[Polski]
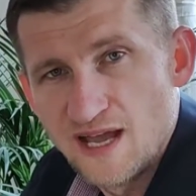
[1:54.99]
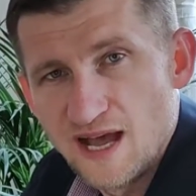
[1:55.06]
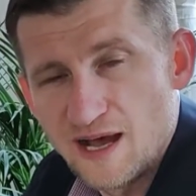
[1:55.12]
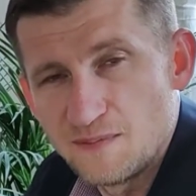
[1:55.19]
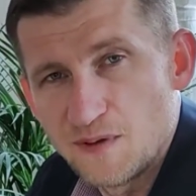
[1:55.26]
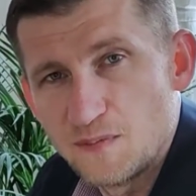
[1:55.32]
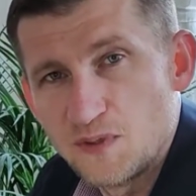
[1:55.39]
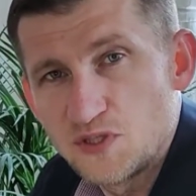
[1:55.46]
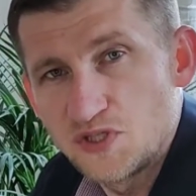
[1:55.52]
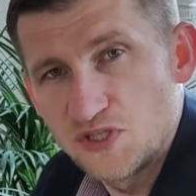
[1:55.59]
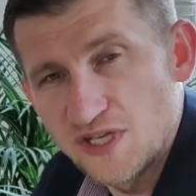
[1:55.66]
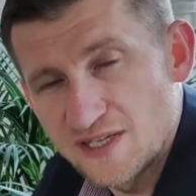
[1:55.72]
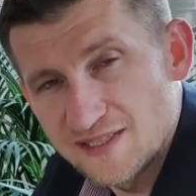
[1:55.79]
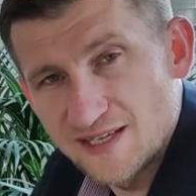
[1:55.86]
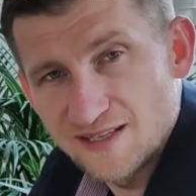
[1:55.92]
aby być
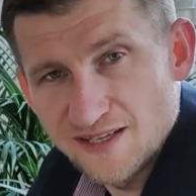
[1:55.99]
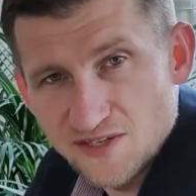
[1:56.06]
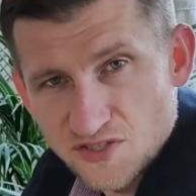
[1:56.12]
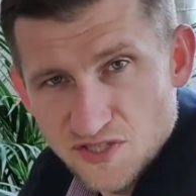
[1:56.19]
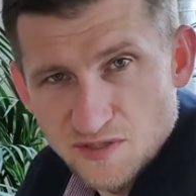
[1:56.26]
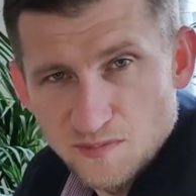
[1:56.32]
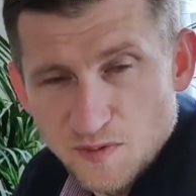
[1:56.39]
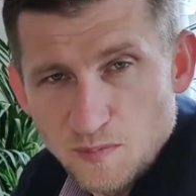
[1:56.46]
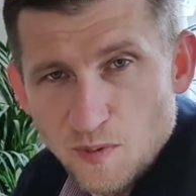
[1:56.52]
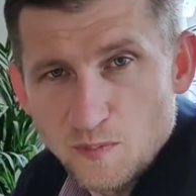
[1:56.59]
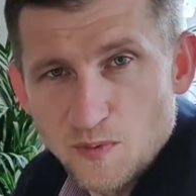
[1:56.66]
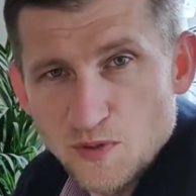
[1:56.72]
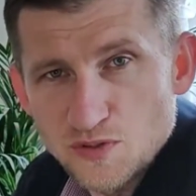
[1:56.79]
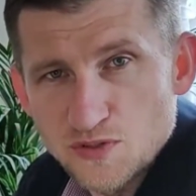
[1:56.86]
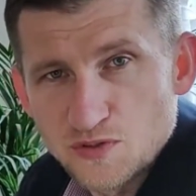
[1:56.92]
niezależnym i po
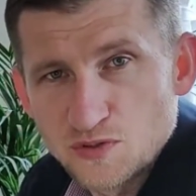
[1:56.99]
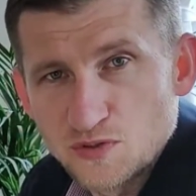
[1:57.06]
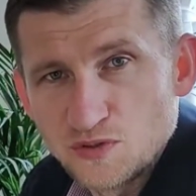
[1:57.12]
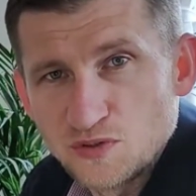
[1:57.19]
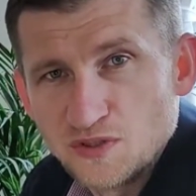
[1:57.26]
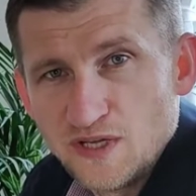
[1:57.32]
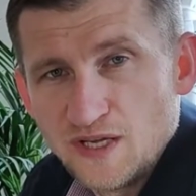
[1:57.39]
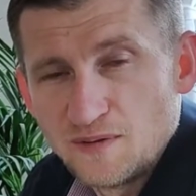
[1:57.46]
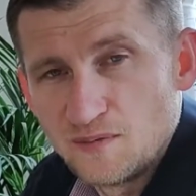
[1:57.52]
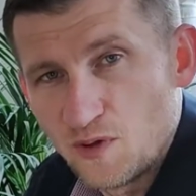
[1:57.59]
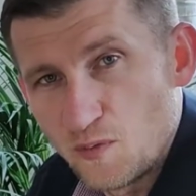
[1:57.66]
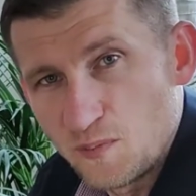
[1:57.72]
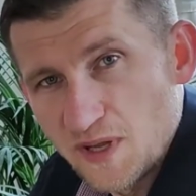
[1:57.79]
prostu no,